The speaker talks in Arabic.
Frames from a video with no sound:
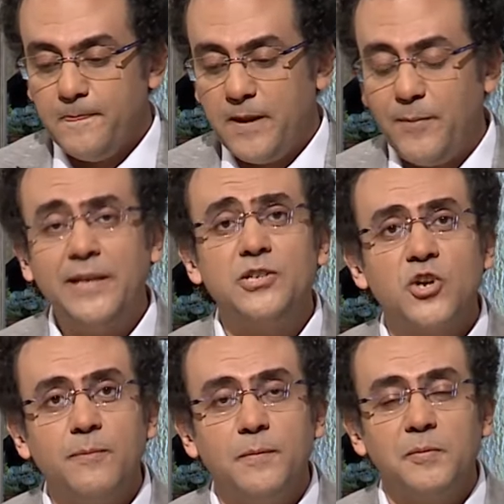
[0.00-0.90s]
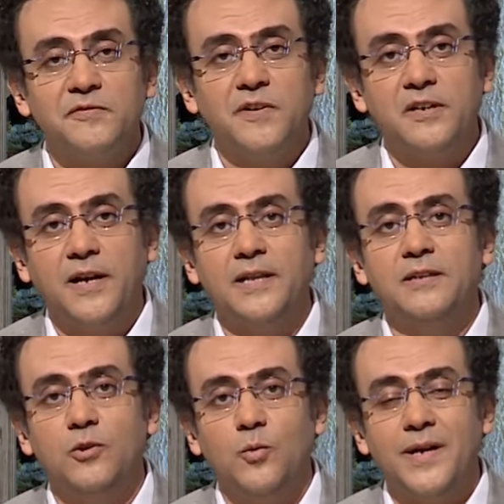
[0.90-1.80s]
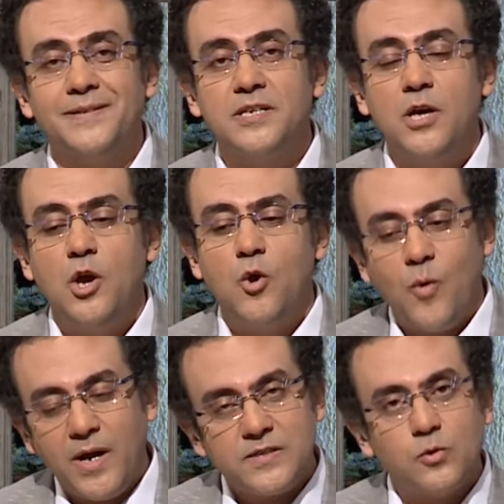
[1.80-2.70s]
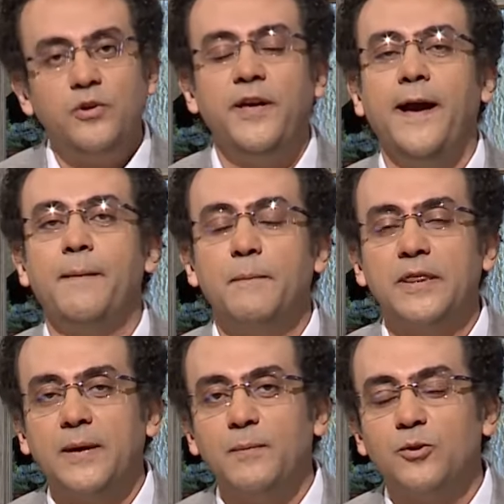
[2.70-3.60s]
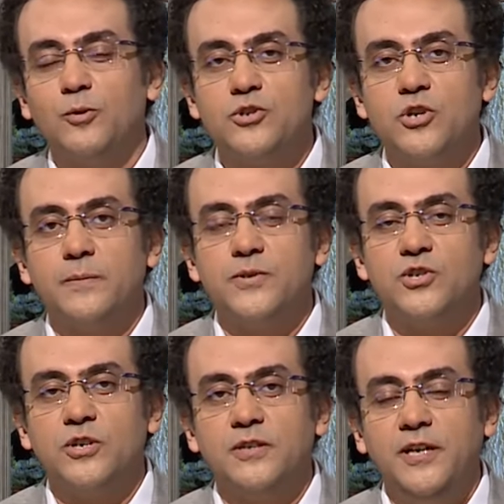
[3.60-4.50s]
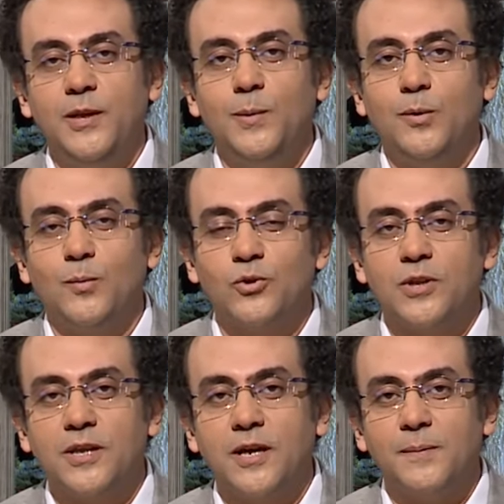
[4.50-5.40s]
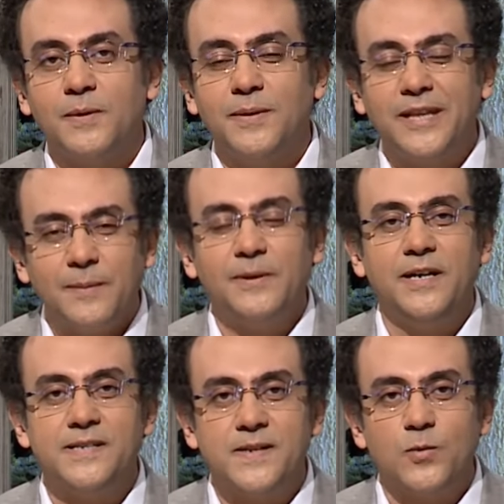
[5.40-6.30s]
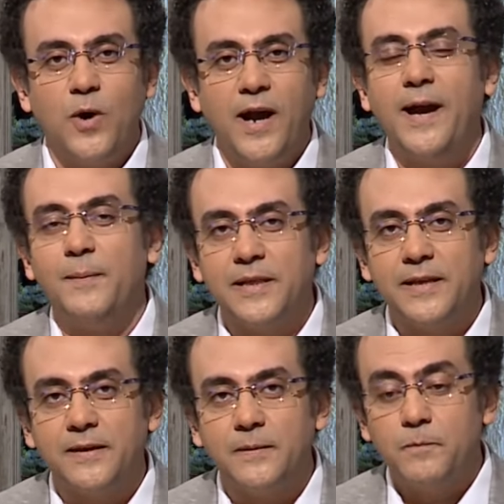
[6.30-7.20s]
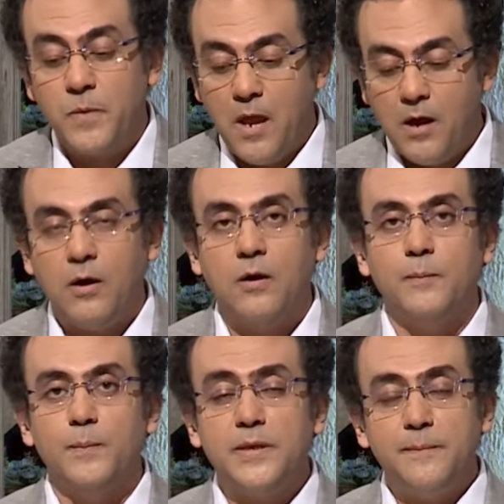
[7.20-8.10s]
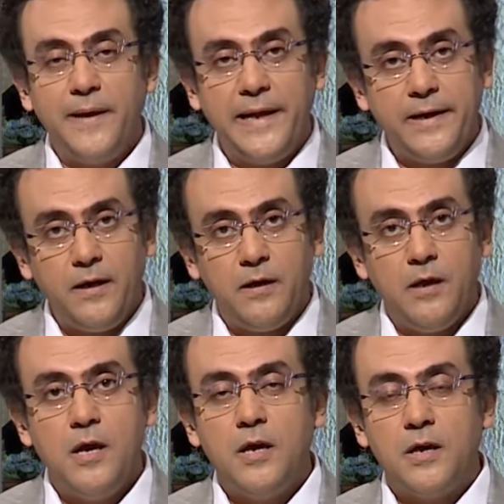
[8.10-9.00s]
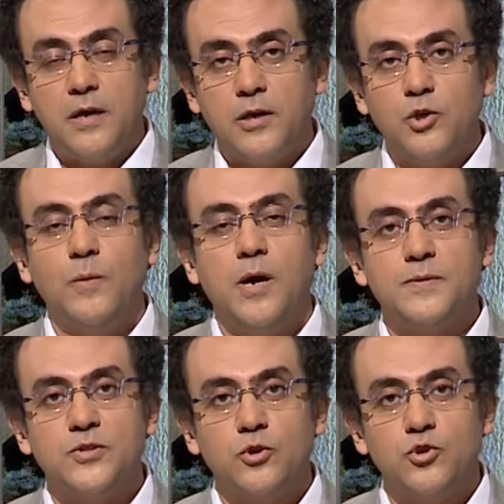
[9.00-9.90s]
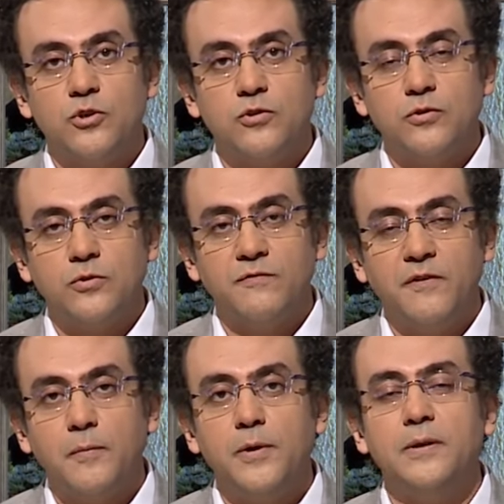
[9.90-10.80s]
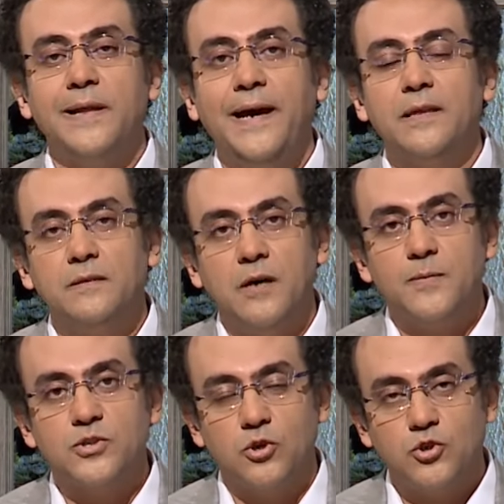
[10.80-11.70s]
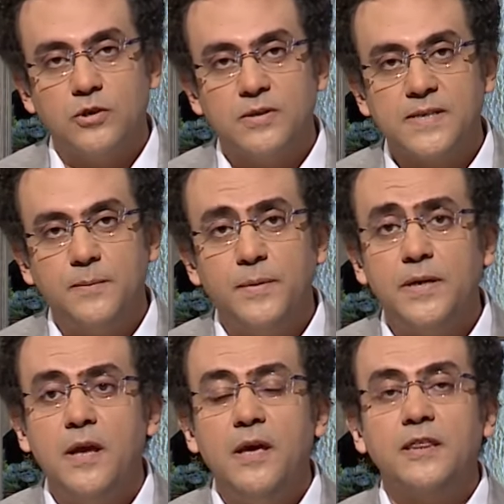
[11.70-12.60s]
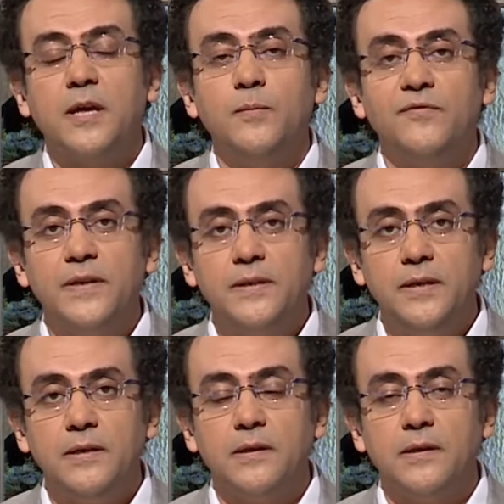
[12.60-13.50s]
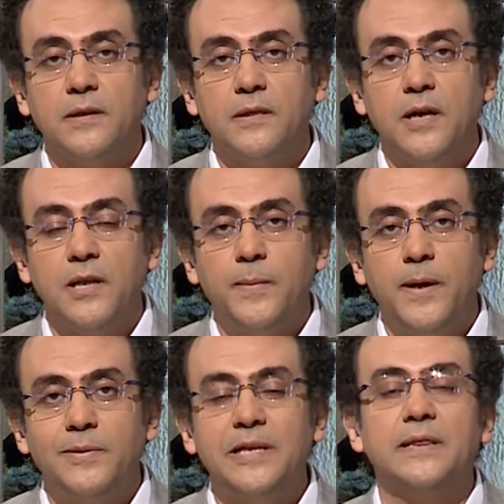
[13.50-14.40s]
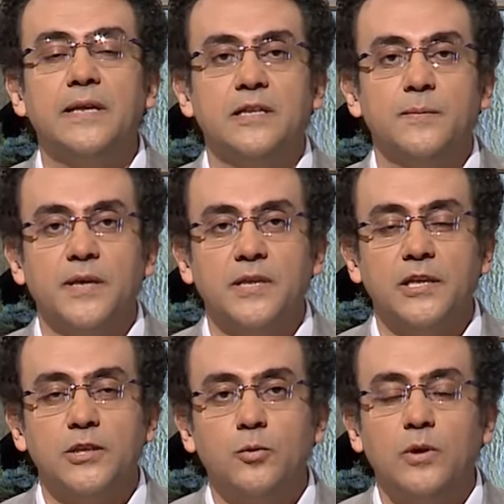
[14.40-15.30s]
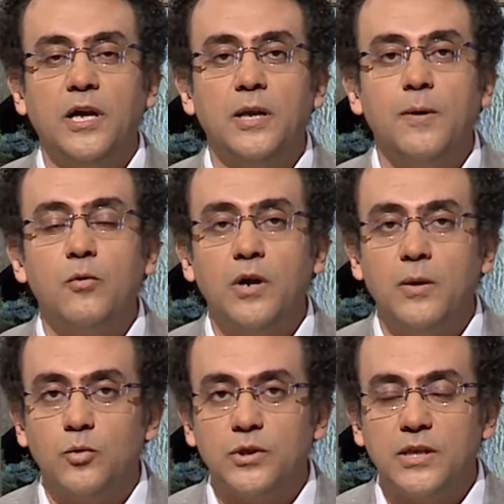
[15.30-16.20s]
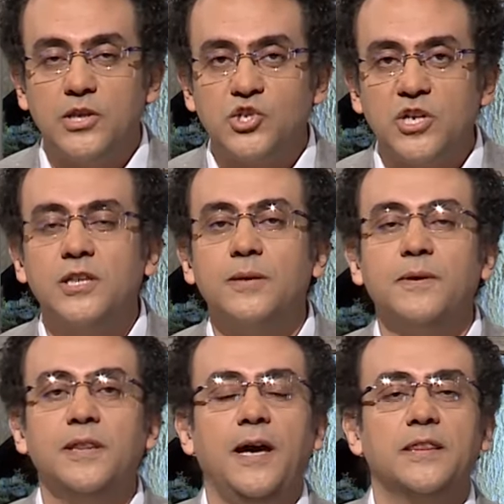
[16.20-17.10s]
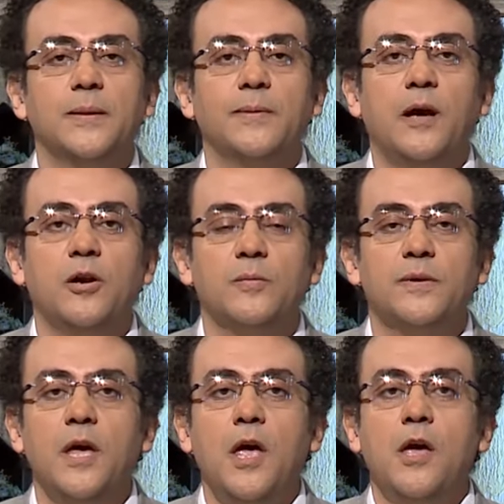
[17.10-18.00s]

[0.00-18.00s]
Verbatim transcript: طب انا شاب بتفرج عليك دلوقتي وعايز اروح يا عم انت عمال تقول لي شرم الشيخ دي حلوه والمنتدى جميل ما انا كمان عايز اروح اعمل ايه اه من امبارح آه، يوم 15 نوفمبر لحد 15 ديسمبر تم فتح الباب للتقديمات هتدخل على موقع منتدى اكتب كده حتى بالعربي